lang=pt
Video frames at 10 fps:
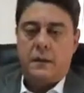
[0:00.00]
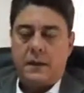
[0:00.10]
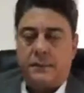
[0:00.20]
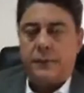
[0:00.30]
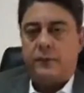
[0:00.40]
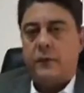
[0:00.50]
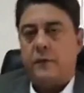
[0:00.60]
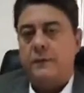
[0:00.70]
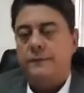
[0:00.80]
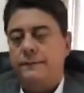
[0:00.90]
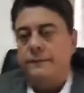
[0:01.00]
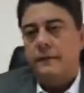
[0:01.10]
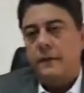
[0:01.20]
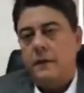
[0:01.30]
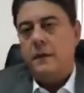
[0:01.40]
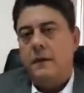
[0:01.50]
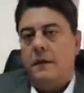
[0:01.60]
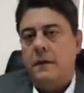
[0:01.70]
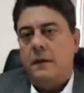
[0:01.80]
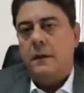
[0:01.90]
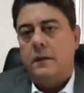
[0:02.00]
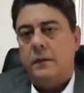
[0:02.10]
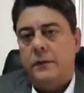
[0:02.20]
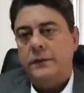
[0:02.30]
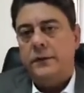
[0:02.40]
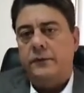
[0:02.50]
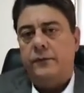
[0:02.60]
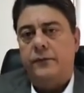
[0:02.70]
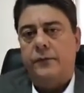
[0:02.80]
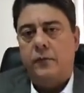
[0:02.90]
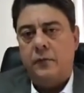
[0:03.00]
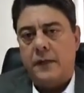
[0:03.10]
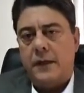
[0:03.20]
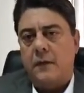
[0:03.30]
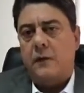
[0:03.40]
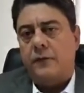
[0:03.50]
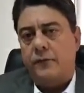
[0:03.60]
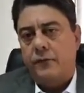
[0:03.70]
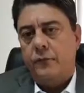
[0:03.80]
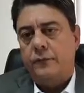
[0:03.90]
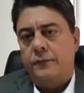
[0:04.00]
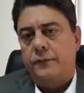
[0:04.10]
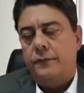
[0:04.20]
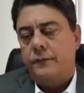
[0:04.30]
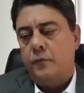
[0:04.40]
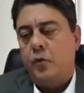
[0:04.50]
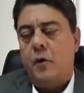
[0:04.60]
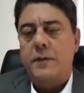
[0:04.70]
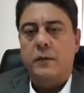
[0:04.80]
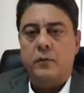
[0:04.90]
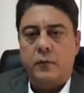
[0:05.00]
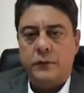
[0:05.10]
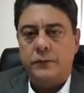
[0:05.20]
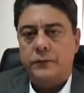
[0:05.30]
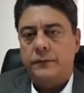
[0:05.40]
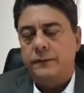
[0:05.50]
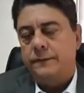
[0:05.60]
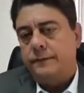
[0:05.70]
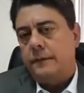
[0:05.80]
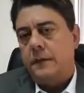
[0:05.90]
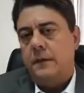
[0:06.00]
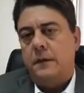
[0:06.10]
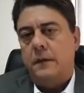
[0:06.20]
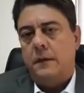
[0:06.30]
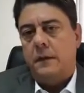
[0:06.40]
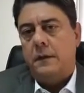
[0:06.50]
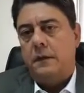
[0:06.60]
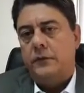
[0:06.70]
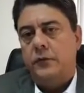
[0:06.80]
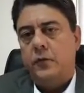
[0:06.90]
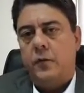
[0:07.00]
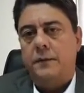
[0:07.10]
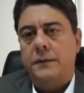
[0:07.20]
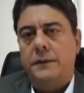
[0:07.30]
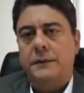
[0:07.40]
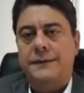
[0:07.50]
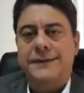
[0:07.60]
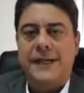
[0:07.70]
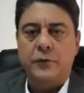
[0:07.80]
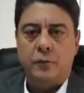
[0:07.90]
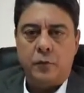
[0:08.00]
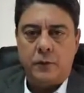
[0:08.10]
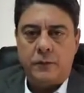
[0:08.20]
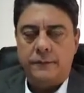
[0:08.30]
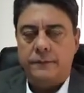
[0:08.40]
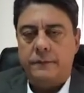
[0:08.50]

Olá pessoal, hoje eu vou voltar ao assunto tormentoso de nome Sérgio Moro,